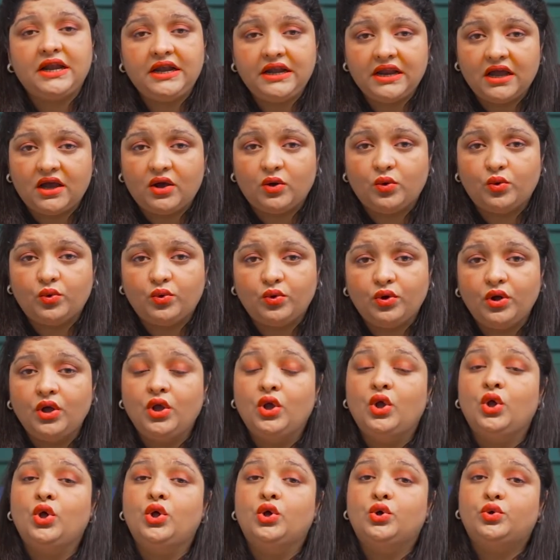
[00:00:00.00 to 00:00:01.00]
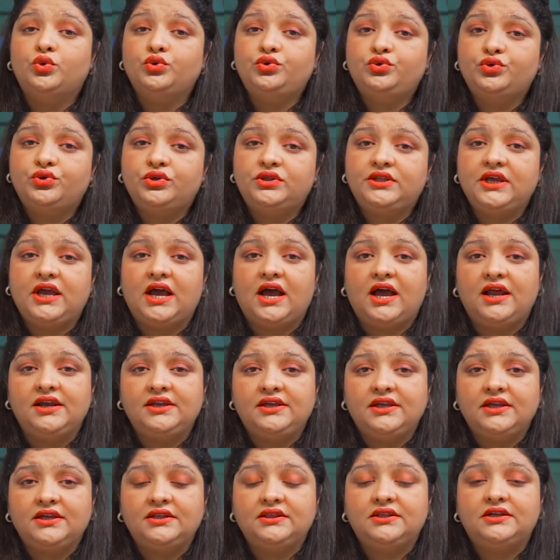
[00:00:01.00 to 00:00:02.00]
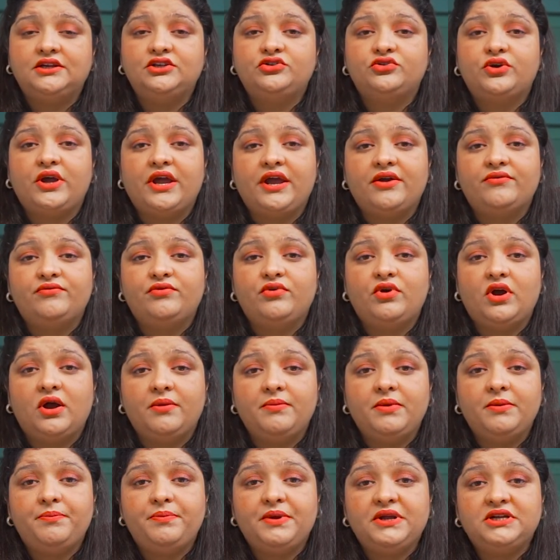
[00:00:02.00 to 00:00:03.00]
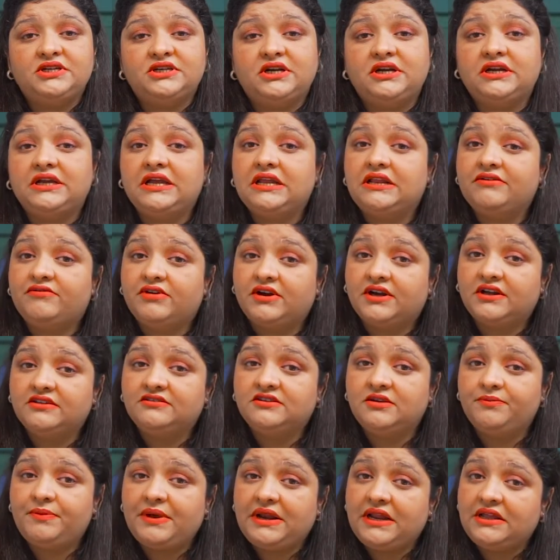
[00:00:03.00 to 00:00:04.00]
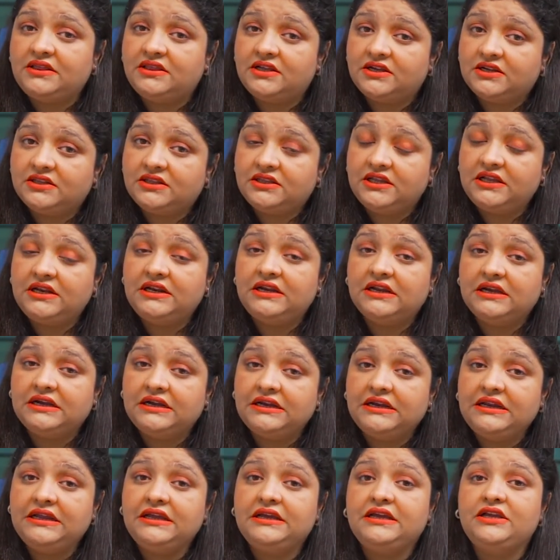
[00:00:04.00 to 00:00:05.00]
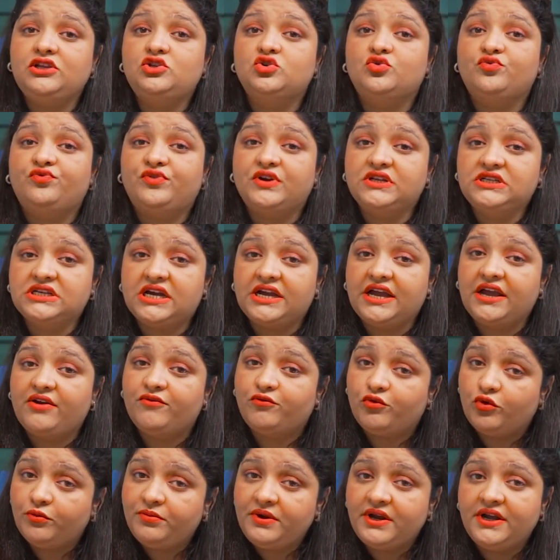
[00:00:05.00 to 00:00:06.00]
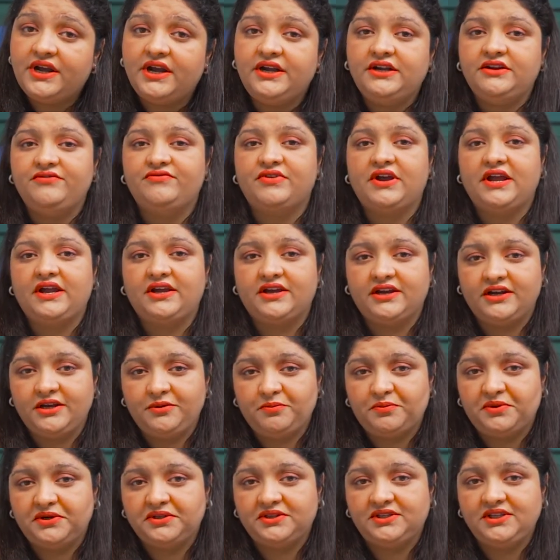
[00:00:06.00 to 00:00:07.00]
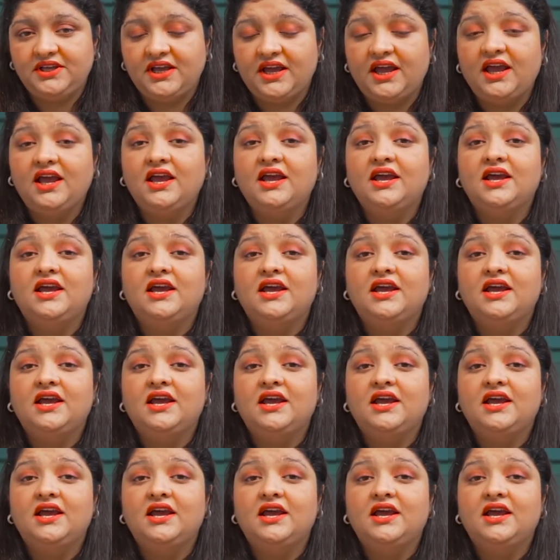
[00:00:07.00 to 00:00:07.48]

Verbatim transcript: ना हो उस सूरत हाल के अंदर जो है वो हमें पेशेंट की वक़्त से पहले दर्दें लगने की जो वजह है वो भी आइडेंटिफाई करनी पड़ती है